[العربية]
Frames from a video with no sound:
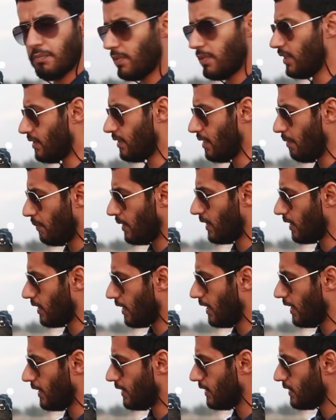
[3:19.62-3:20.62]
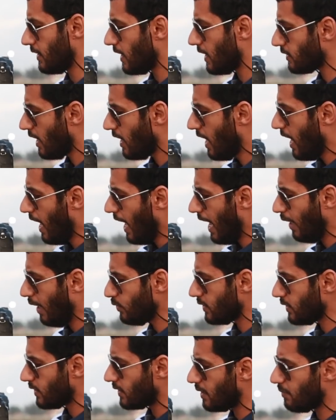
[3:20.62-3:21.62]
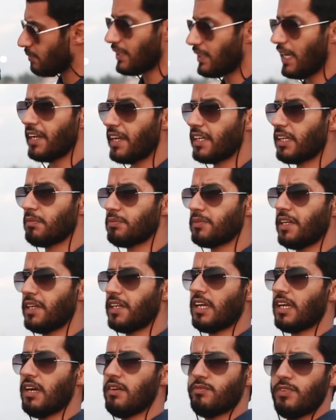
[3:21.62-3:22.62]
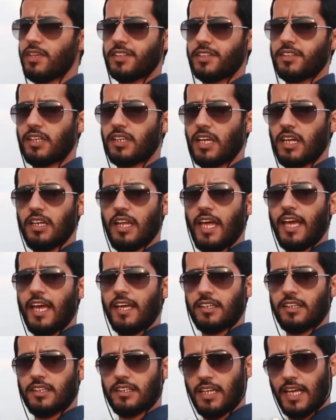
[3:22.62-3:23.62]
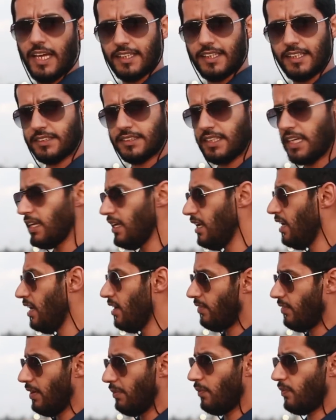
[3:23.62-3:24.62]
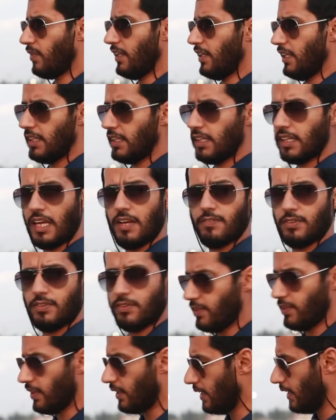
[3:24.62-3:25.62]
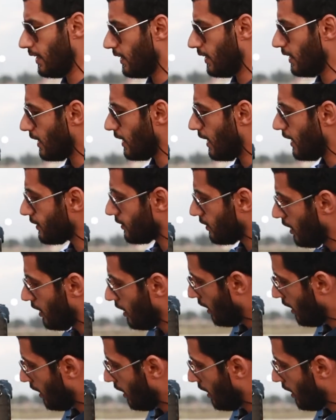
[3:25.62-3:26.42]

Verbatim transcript: يثبت لك الاهتزاز او جسم يتحرك بطريقه فيرتيكال حق العدسه فممكن هني يخفف لك الاهتزاز